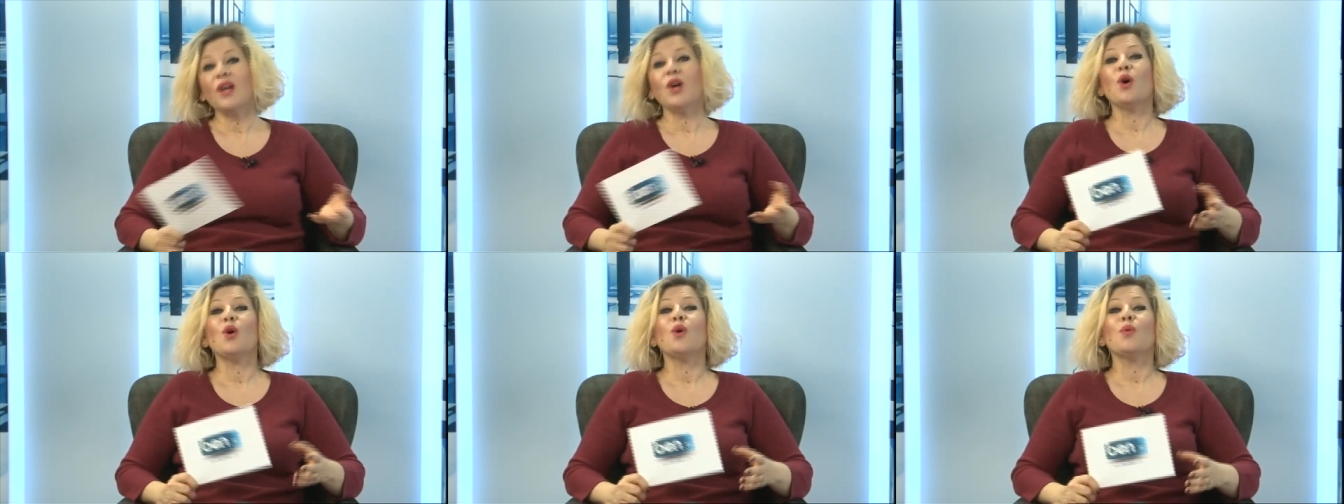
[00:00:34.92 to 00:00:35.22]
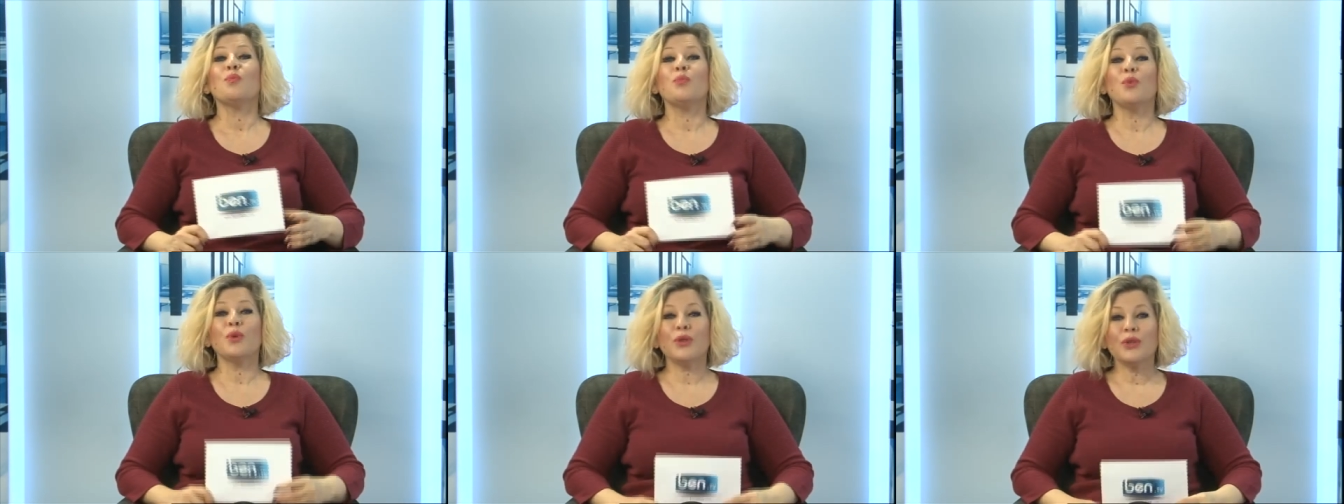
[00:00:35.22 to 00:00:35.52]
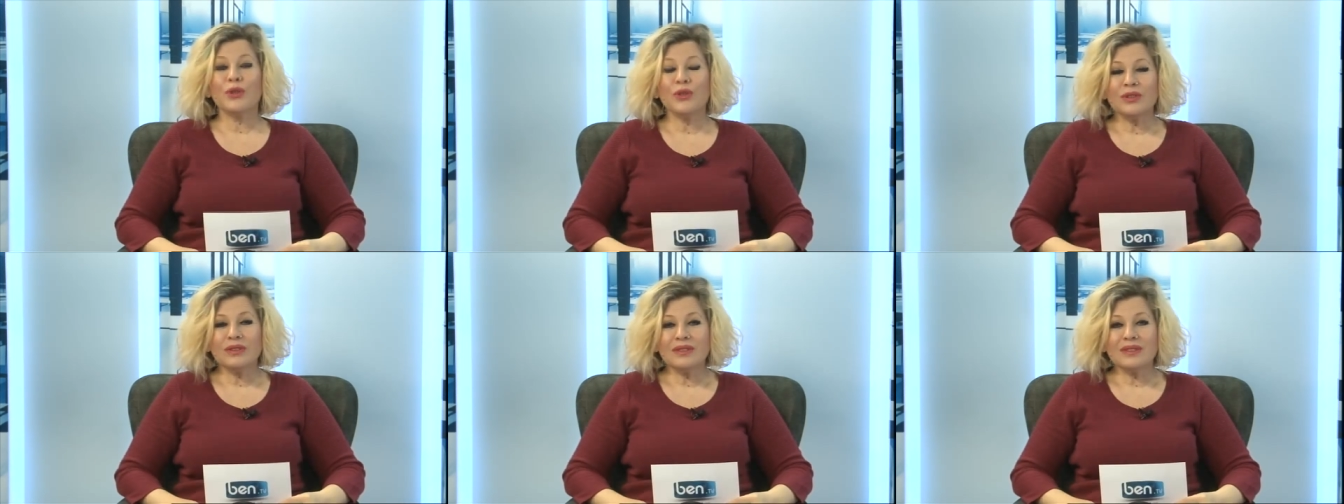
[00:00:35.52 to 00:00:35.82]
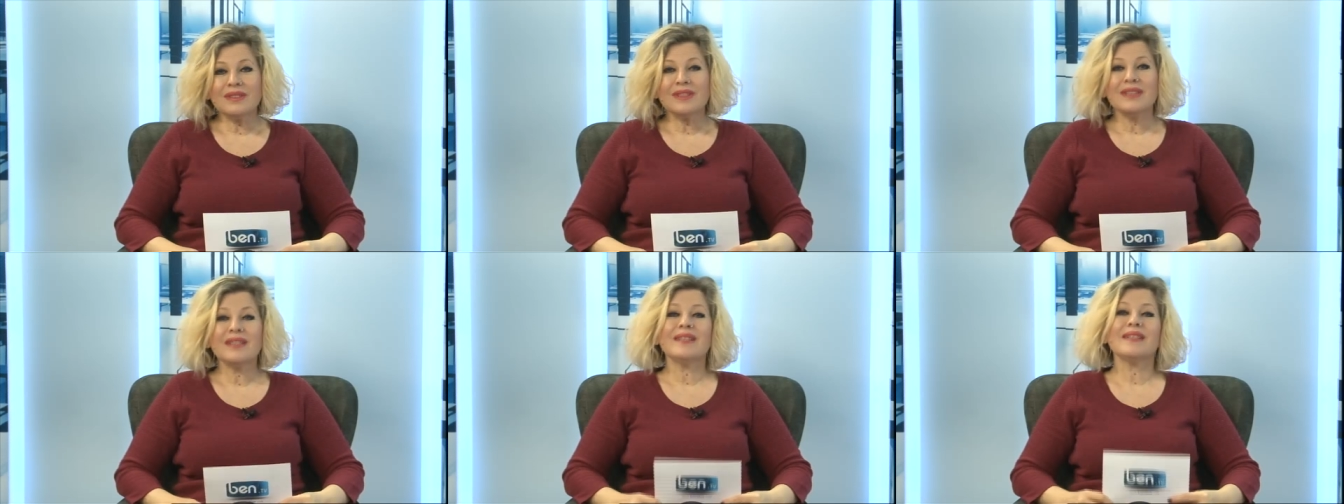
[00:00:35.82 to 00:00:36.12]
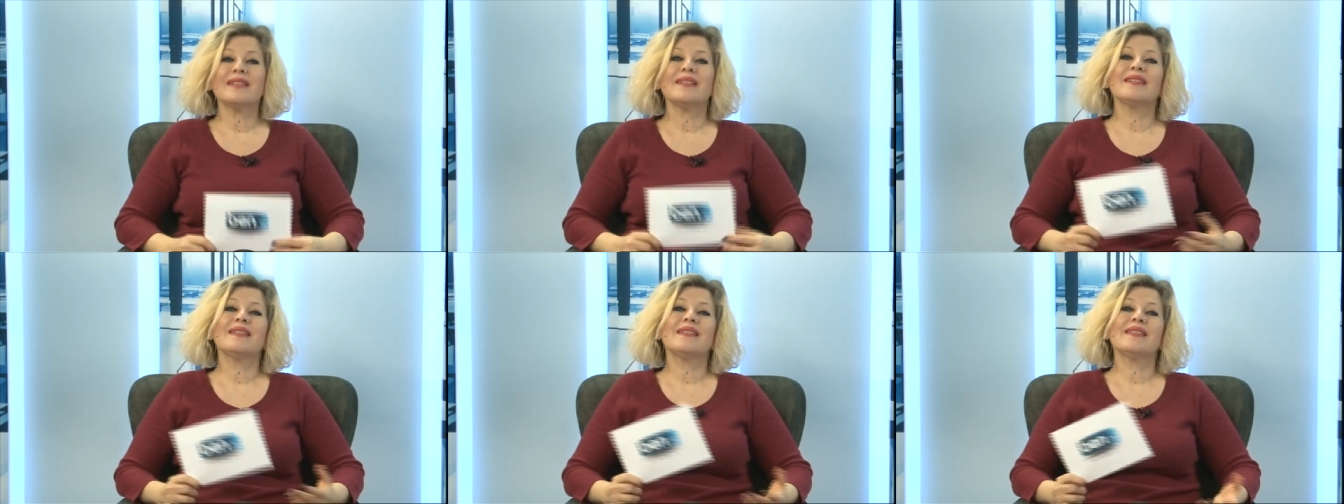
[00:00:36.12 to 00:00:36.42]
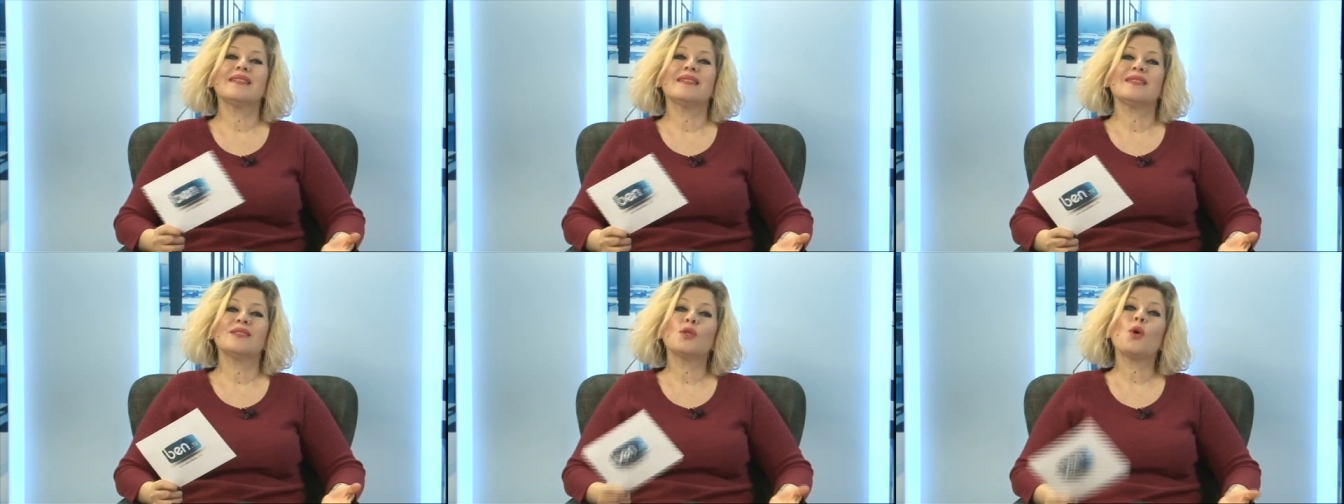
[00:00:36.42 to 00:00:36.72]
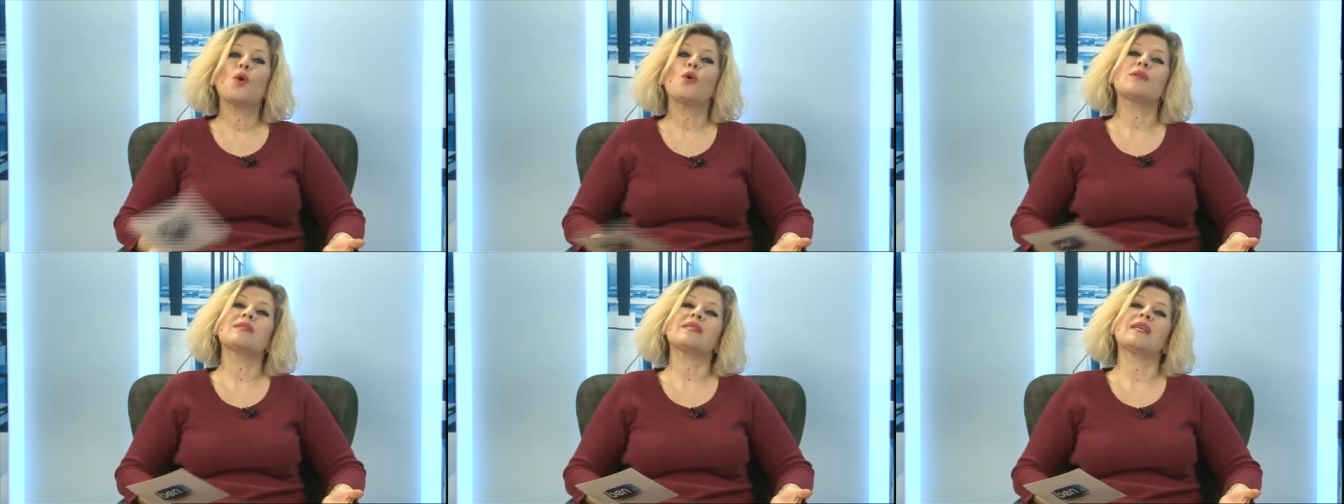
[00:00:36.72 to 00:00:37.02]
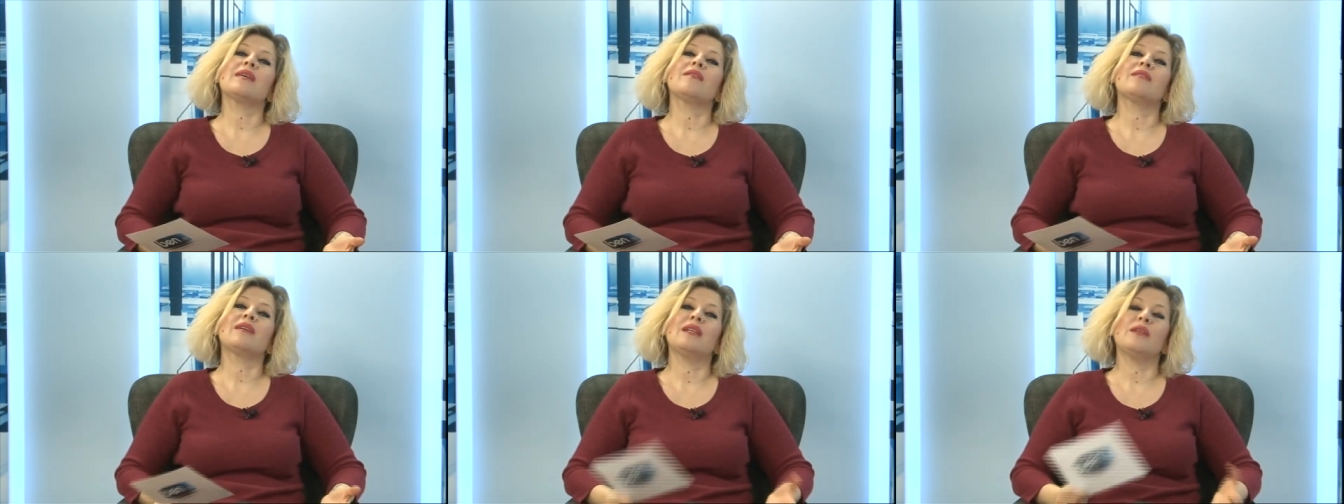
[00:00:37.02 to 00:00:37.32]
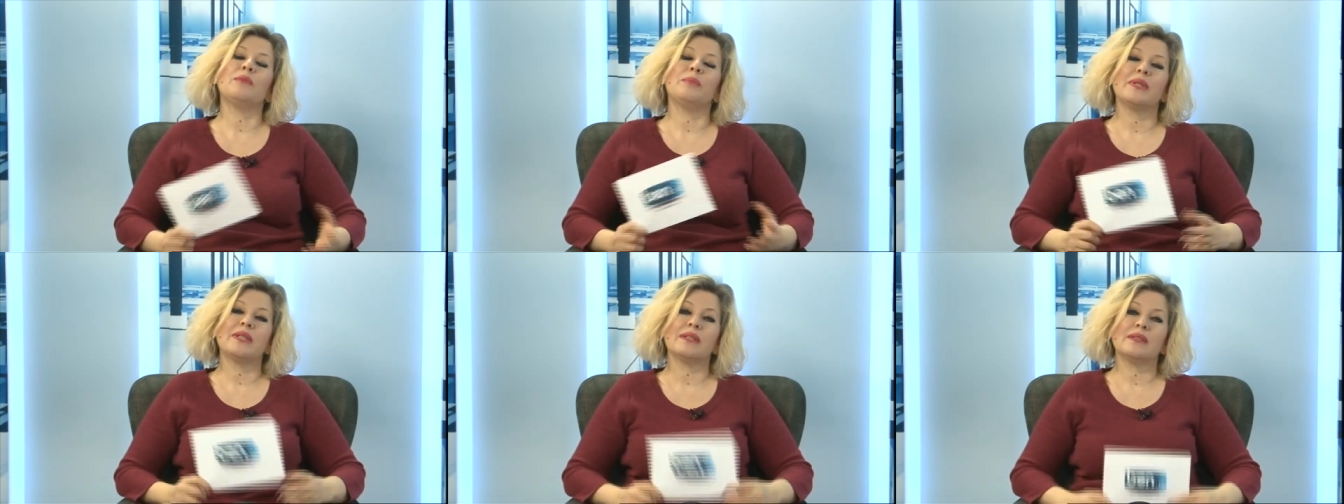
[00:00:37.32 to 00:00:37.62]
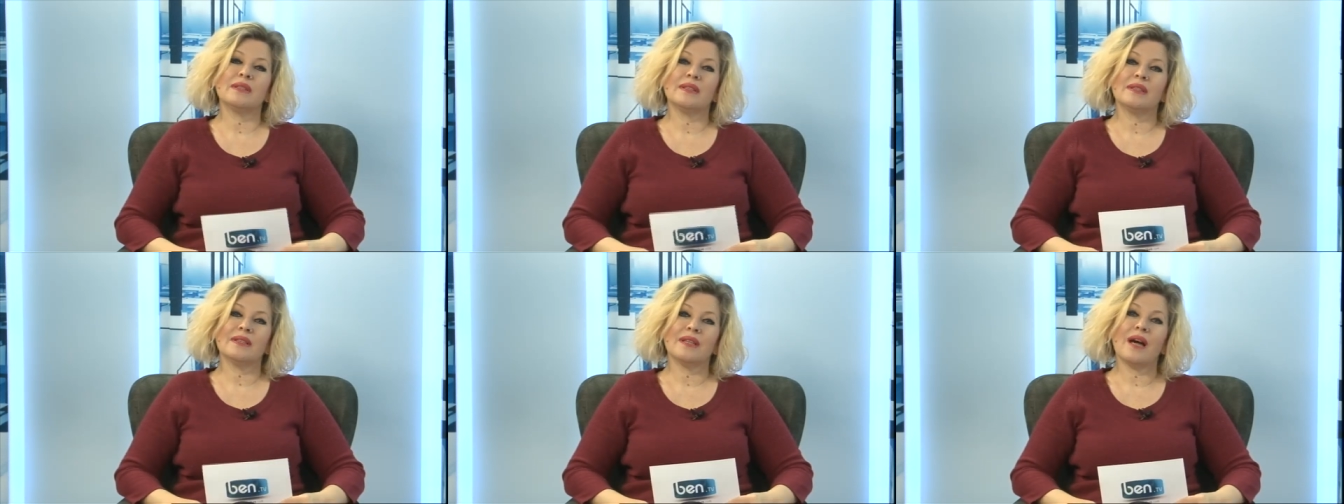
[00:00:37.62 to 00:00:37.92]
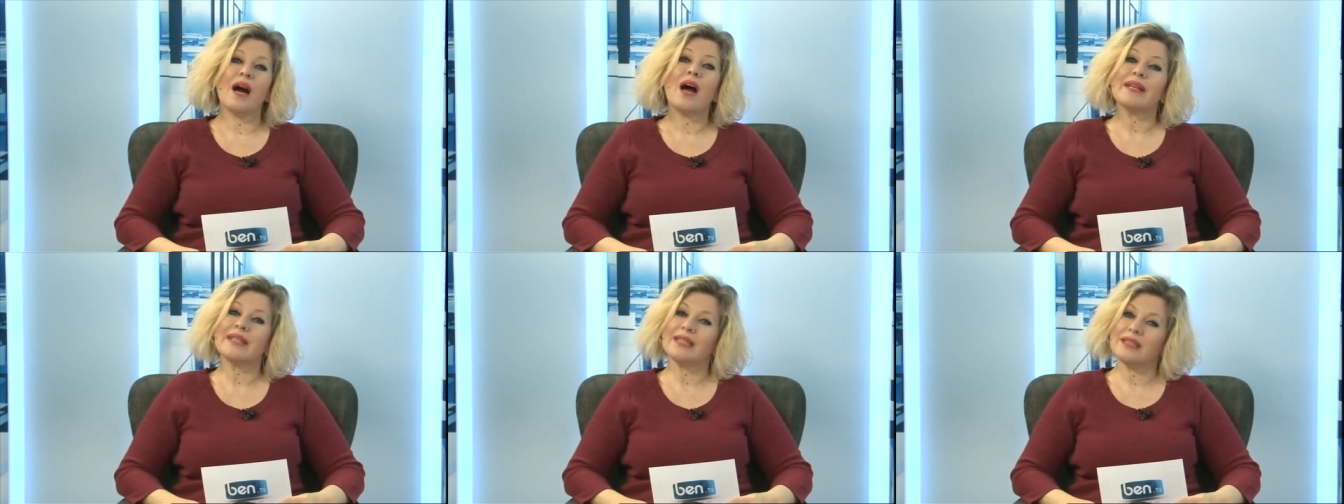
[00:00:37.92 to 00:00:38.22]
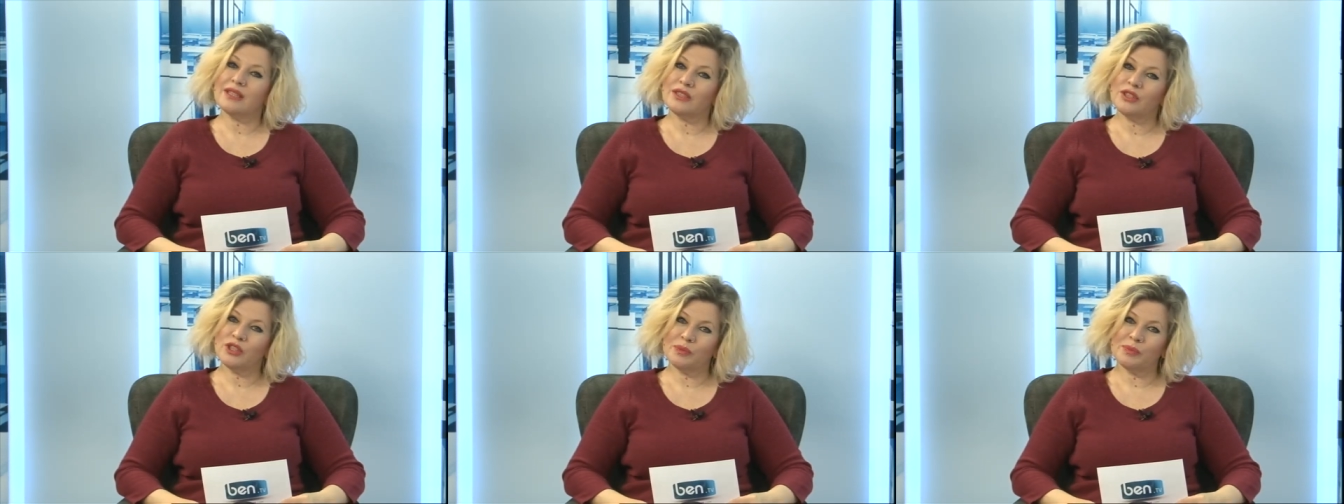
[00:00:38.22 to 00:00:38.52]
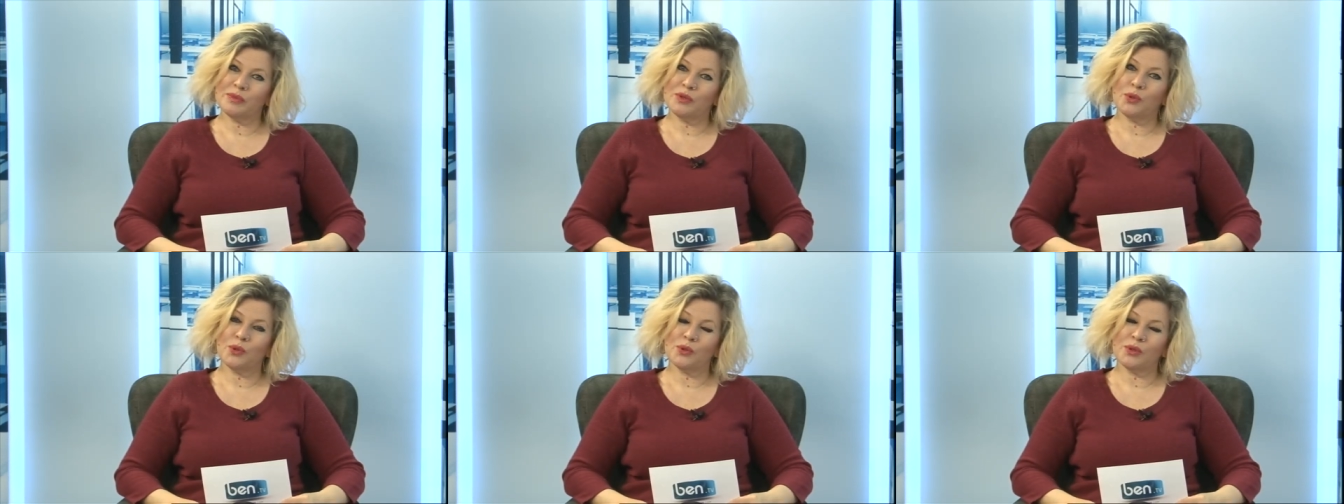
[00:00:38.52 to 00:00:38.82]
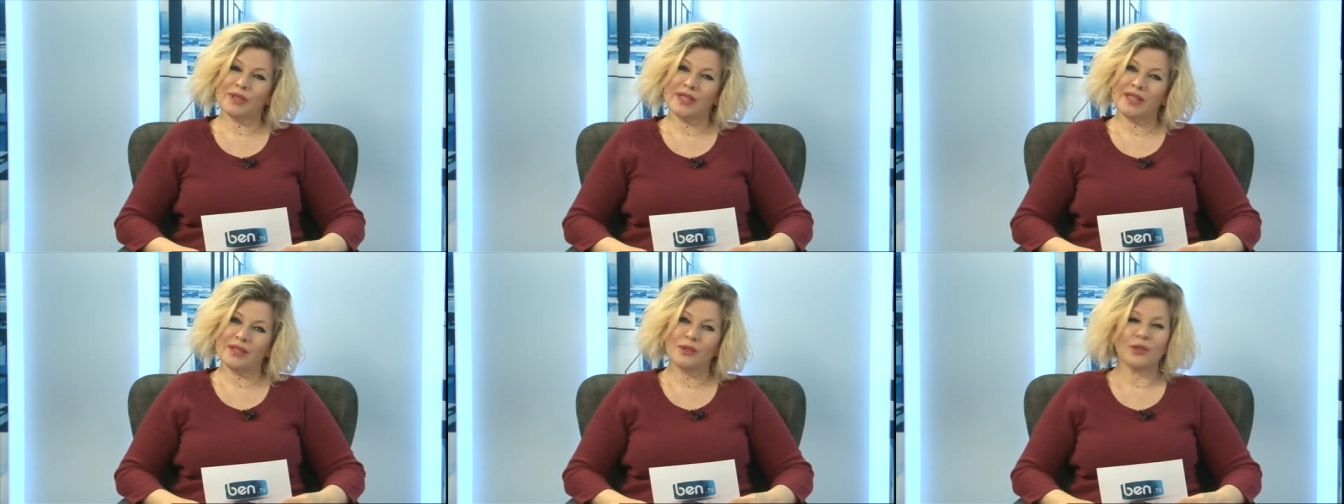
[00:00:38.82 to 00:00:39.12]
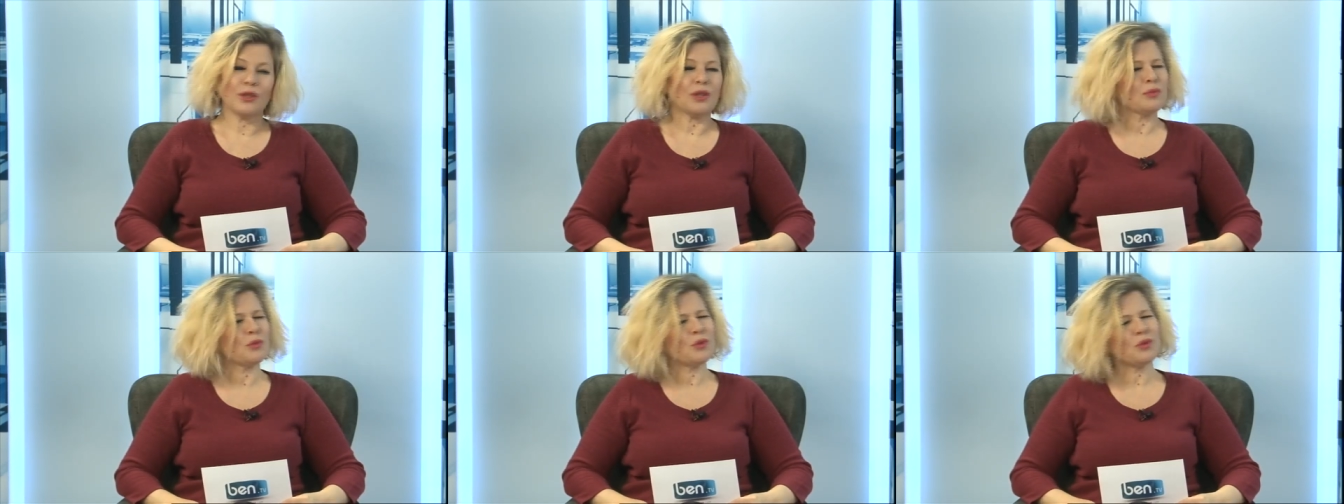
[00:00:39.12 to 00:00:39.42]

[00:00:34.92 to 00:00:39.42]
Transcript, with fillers: Bugün e, çok sevgili bir e, arkadaşımı konuk ediyorum.